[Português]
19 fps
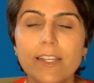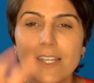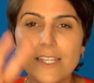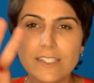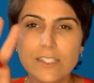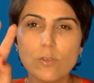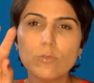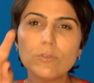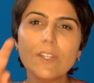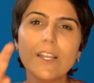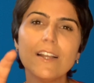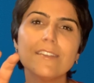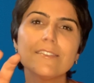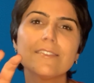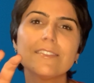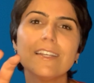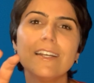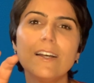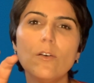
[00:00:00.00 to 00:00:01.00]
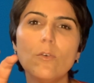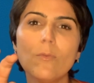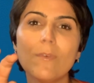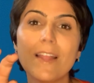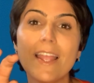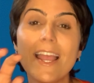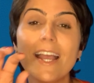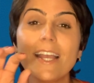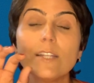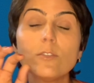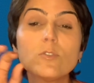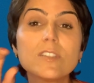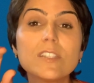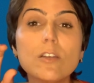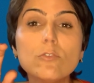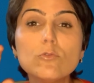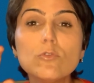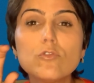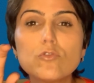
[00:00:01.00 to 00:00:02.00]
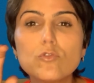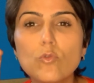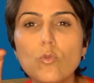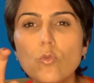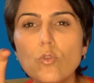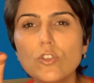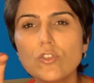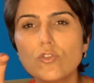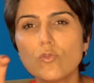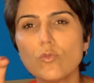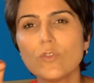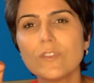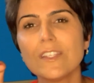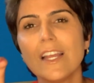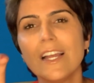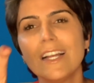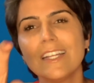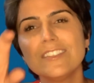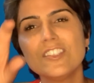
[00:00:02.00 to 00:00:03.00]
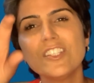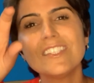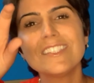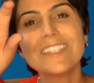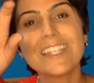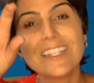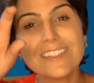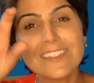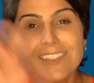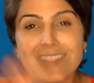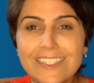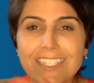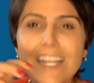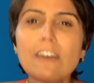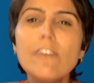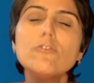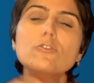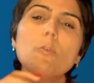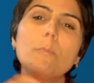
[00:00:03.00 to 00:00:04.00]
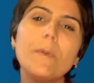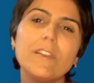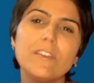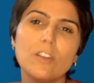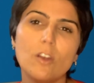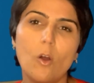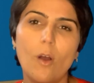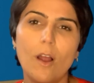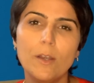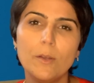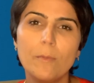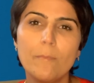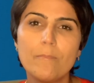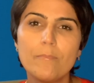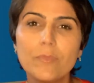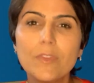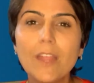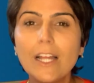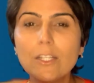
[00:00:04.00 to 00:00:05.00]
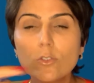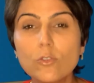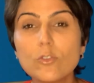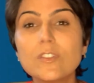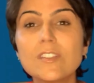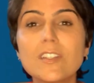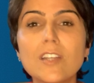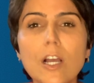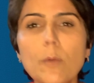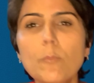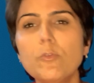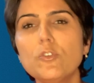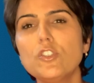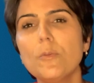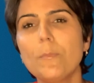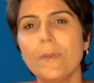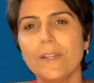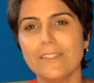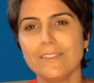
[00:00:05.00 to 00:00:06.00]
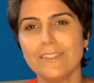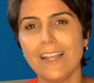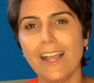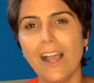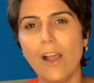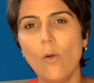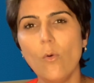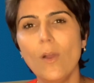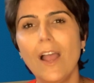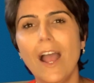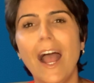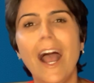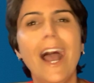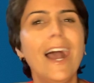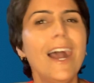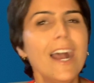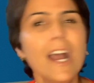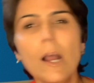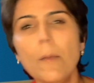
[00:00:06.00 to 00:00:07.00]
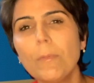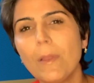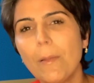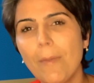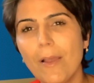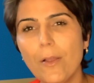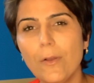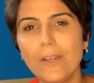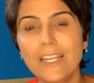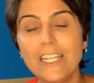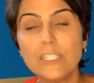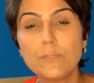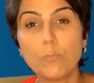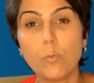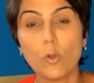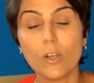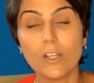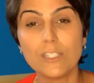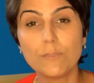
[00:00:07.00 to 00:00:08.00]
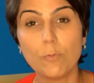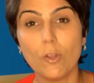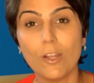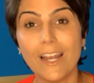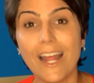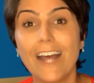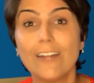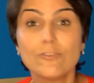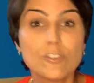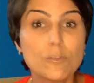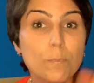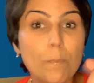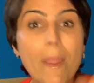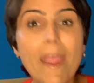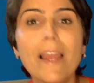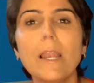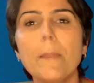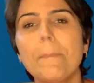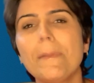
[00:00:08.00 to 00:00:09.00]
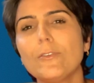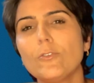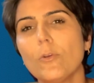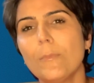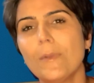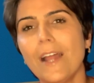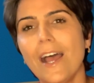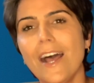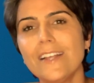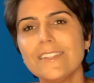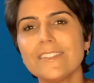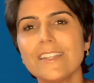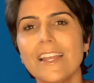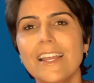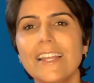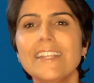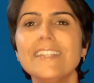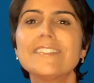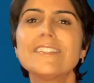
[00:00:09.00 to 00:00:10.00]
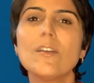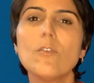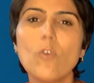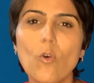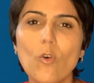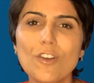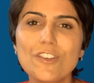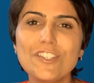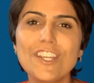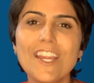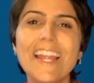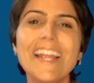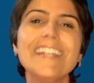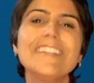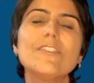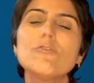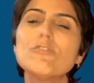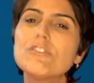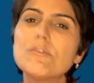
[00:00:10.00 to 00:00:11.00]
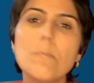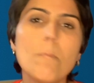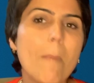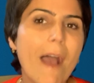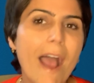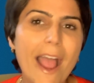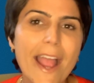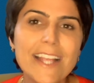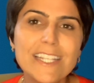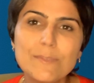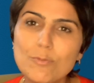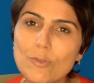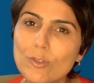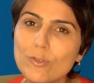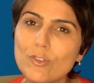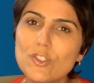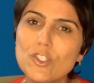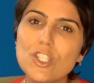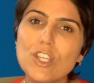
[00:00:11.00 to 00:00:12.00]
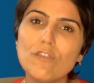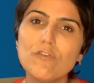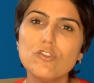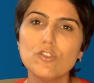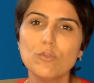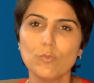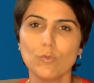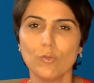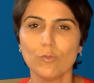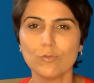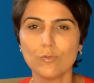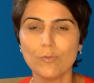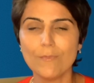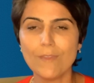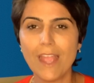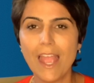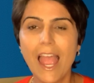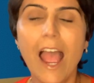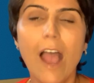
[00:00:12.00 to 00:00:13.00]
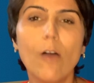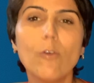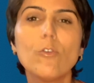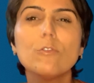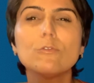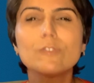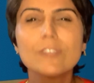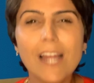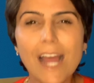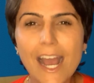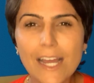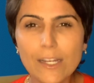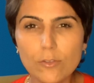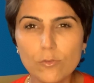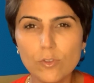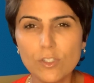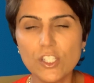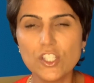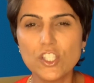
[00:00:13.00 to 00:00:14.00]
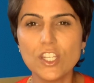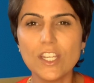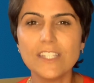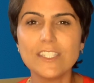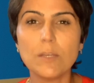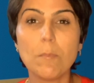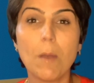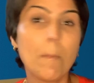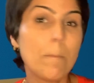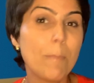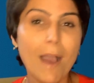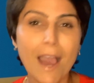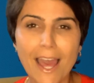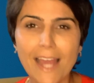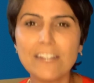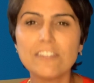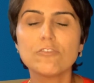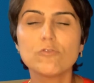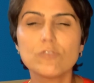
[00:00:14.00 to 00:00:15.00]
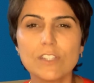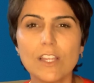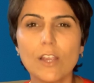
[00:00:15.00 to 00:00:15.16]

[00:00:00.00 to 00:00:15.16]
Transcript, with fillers: E a segunda razão é a redução dos custos de extração do petróleo, dado que os campos de pré-sal, a ampla maioria explorados pela Petrobras, estão hoje entre os mais produtivos do mundo. Ao contrário do que dizem uma parte dos